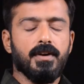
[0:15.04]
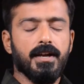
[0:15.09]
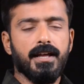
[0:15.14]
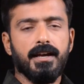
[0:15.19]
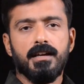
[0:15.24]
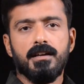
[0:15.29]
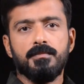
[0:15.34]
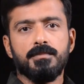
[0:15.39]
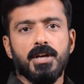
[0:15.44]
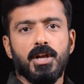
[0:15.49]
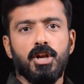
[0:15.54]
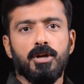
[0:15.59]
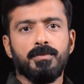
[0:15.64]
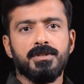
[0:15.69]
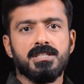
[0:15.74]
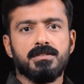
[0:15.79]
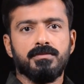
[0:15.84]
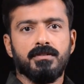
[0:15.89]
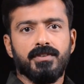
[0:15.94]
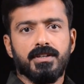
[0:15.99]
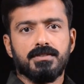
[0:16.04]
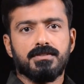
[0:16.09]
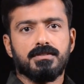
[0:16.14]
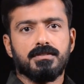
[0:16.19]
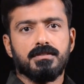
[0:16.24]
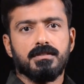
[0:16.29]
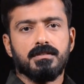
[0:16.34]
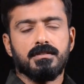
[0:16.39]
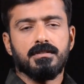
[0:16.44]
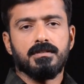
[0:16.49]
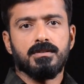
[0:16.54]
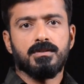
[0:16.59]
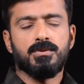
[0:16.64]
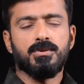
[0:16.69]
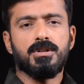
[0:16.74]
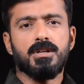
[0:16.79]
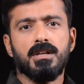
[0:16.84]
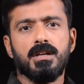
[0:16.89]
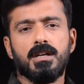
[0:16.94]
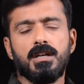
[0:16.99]
வணக்கம் எல்லோ பெஞ்ச் விவர்ஸ்
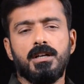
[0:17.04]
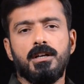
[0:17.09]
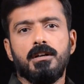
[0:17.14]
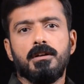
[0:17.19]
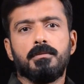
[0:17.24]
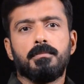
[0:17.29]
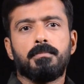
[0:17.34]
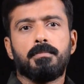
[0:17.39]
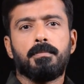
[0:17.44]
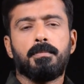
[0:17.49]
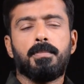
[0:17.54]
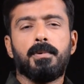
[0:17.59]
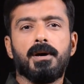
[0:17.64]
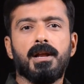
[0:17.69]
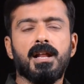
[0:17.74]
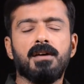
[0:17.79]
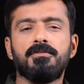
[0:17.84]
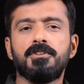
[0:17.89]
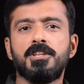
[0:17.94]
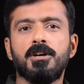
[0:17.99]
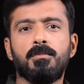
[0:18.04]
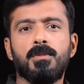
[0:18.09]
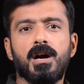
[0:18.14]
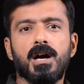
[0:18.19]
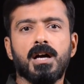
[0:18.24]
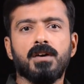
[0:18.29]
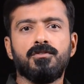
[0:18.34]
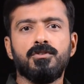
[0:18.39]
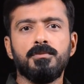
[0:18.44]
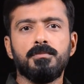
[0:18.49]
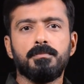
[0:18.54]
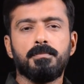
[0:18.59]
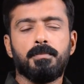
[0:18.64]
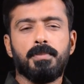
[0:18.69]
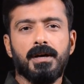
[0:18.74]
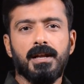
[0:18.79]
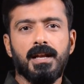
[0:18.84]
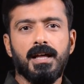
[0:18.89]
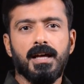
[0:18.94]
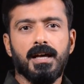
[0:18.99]
குற்றங்கள் பல விதமாகவும்
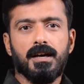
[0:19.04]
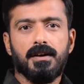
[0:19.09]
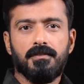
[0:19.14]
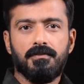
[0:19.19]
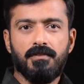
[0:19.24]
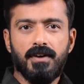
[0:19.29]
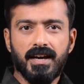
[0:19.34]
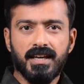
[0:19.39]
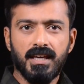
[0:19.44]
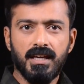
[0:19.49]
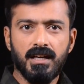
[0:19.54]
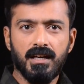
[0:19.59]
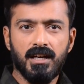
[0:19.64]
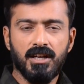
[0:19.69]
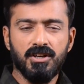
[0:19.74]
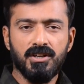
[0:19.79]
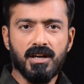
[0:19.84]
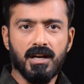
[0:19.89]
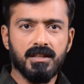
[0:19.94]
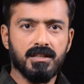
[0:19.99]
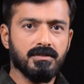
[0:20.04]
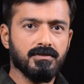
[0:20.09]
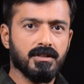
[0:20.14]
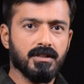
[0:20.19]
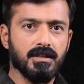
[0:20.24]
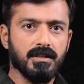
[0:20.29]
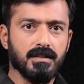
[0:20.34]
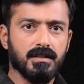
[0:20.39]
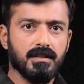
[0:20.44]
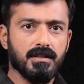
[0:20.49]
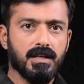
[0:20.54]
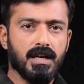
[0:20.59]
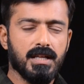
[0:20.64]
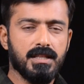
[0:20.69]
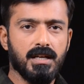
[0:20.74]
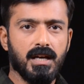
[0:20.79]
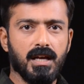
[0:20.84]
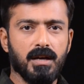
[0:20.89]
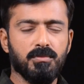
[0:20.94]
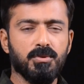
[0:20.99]
பல வகைகள்லையும் நடந்துட்டு வருது
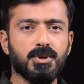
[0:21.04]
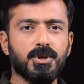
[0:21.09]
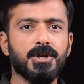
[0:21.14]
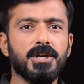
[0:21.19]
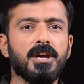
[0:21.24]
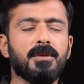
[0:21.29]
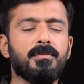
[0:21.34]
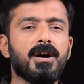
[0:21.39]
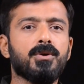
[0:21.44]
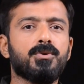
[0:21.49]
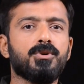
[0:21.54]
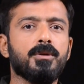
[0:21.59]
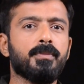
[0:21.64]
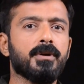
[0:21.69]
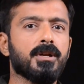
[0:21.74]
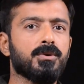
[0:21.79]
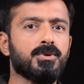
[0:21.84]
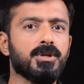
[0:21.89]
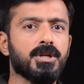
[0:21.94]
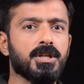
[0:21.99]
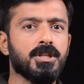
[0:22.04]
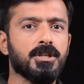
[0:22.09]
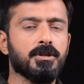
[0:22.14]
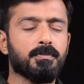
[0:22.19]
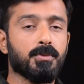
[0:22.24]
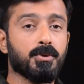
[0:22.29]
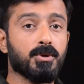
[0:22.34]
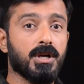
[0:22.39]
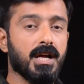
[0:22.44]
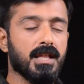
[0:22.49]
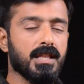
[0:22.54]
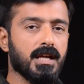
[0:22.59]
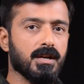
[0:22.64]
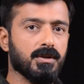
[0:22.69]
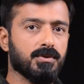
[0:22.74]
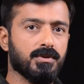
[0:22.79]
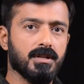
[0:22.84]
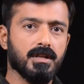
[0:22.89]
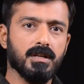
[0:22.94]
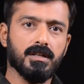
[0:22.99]
அதில் முக்கியமாக குறிப்பிடக்கூடியது பொருளாதார
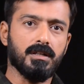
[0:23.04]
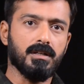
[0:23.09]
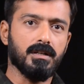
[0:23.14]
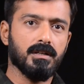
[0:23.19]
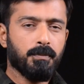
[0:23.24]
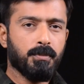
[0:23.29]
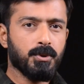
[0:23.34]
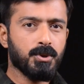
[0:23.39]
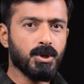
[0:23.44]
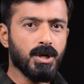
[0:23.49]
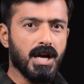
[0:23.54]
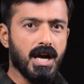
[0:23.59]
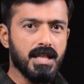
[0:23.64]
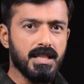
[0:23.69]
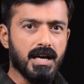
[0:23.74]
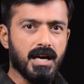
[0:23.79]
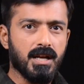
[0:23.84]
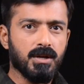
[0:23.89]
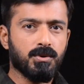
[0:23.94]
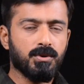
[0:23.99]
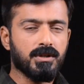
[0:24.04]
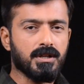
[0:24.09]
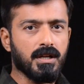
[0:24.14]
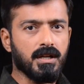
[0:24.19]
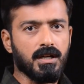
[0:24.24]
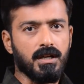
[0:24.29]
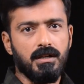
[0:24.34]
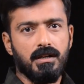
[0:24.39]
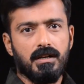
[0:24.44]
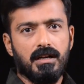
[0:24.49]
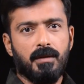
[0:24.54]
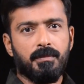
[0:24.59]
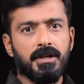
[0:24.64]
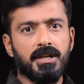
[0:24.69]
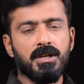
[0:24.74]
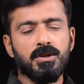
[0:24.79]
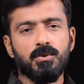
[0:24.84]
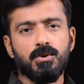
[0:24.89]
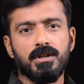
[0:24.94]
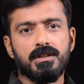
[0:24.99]
குற்றங்கள் பொருளாதார குற்றங்கள்
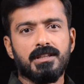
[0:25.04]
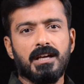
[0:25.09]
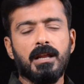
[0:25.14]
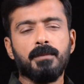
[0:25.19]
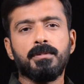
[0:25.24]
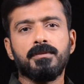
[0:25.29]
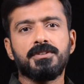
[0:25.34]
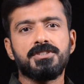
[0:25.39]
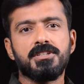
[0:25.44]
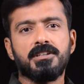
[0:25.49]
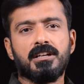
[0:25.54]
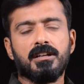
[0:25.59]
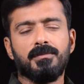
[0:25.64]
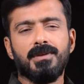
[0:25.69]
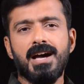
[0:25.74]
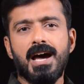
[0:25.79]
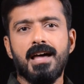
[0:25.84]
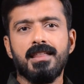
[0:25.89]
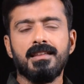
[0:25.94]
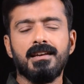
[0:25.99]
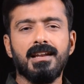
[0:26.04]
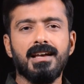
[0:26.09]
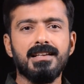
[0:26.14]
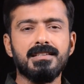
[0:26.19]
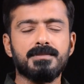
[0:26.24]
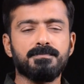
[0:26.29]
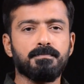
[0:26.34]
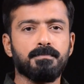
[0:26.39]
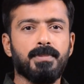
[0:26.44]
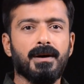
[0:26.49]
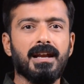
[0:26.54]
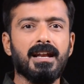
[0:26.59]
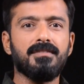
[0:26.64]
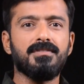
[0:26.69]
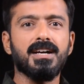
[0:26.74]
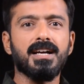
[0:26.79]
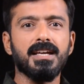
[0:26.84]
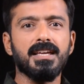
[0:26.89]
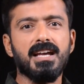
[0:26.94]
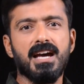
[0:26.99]
அப்படின்னு ஒரு தலைப்பை வச்சுக்கிட்டோம்னா அதில் பல
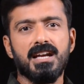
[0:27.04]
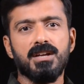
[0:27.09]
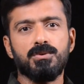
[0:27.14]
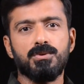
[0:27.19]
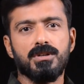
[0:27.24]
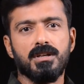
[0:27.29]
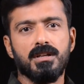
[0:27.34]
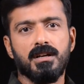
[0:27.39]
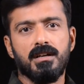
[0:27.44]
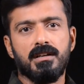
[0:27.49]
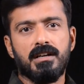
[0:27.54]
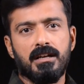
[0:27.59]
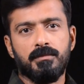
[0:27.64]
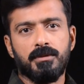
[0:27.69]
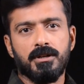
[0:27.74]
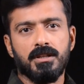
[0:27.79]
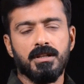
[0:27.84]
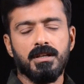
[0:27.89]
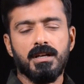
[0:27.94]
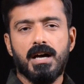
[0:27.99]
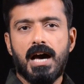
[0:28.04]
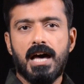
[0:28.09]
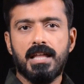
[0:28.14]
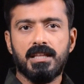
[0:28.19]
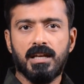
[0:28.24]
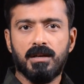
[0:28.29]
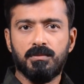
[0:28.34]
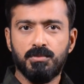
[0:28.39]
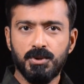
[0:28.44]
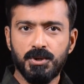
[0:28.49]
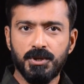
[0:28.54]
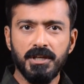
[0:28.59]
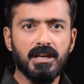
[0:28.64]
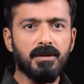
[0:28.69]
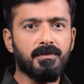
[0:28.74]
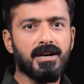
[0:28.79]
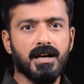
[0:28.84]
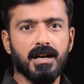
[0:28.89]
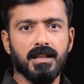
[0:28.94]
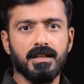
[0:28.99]
வகையான குற்றங்கள் நடைபெறுது அதில்
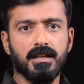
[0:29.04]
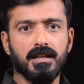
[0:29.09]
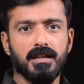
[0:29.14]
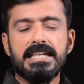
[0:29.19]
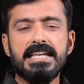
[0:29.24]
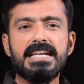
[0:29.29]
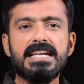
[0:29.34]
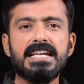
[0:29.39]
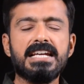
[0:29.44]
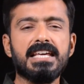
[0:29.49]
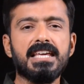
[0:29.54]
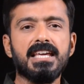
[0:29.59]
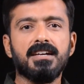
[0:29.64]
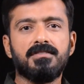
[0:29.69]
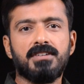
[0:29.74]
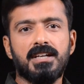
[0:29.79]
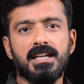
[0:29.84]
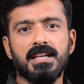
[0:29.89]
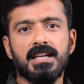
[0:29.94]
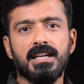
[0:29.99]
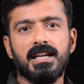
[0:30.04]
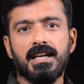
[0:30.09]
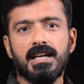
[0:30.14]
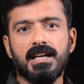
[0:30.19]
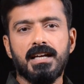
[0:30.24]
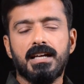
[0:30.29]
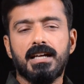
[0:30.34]
முக்கியமானது இணைய வழியில்